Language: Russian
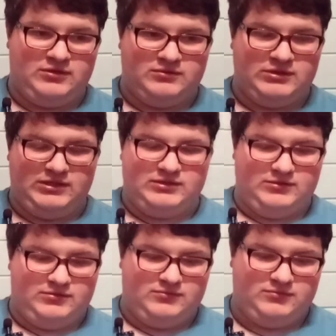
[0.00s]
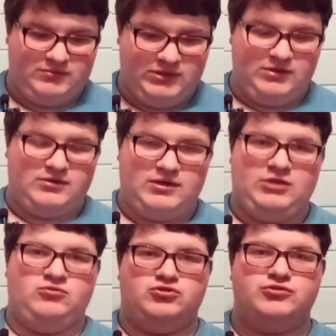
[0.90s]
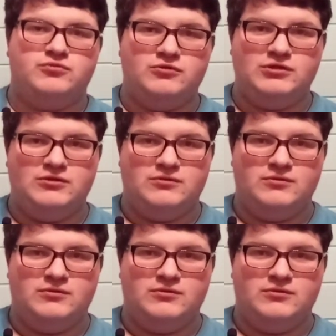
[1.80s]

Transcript: даты игр 1-4.